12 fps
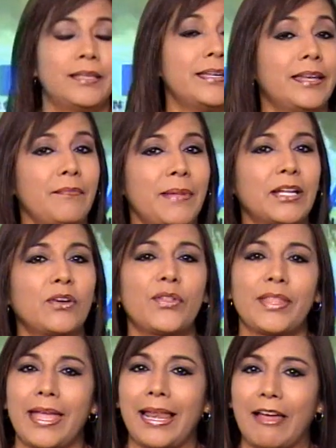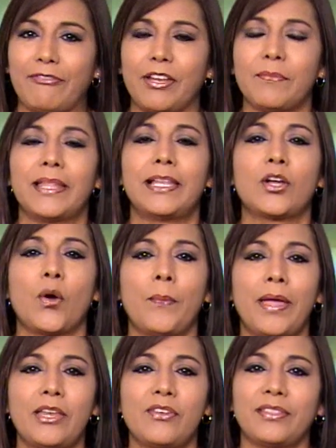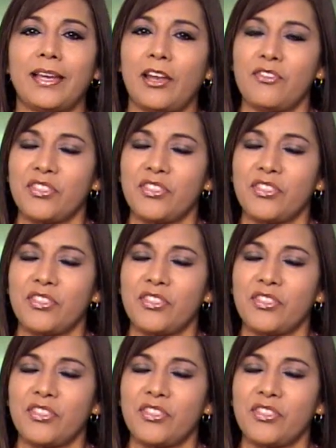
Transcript: Y en el marco de la firma del convenio entre el